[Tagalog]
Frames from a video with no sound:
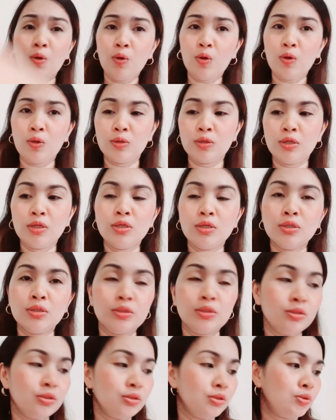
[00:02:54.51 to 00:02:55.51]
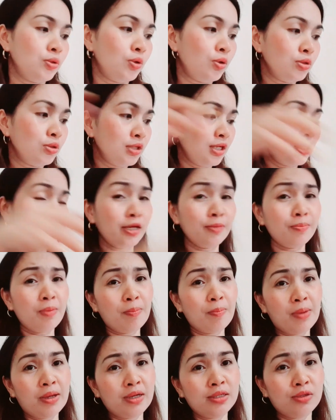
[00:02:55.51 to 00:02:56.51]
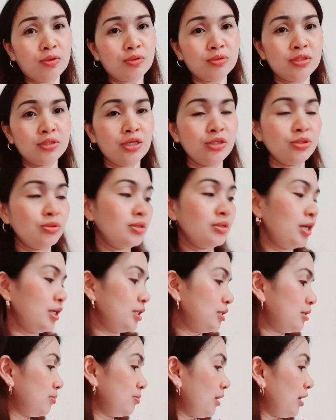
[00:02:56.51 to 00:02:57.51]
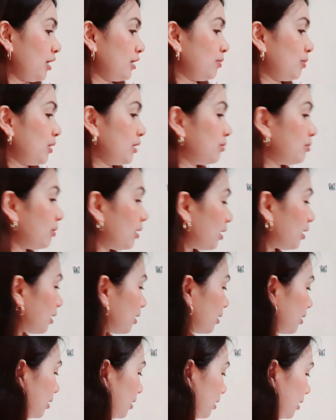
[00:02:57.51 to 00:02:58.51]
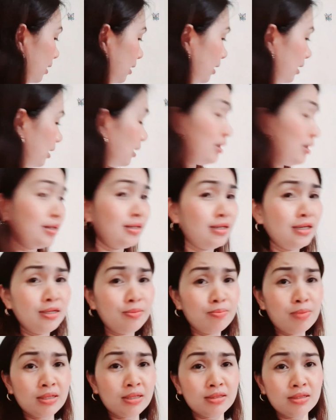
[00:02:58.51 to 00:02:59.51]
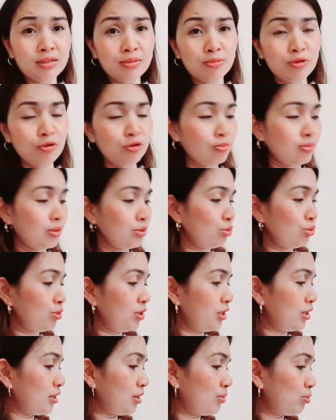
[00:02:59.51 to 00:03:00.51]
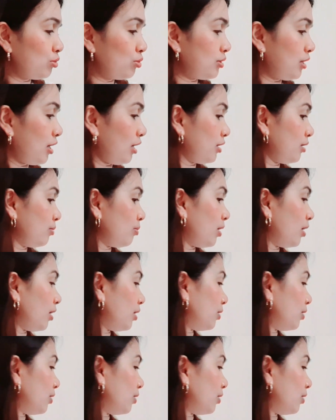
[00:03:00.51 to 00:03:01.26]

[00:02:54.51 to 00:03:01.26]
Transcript: haul. So, konti lang ipapakita ko sa inyo guys. Baka naman ma libat na mo o maduming na mo sa aking mga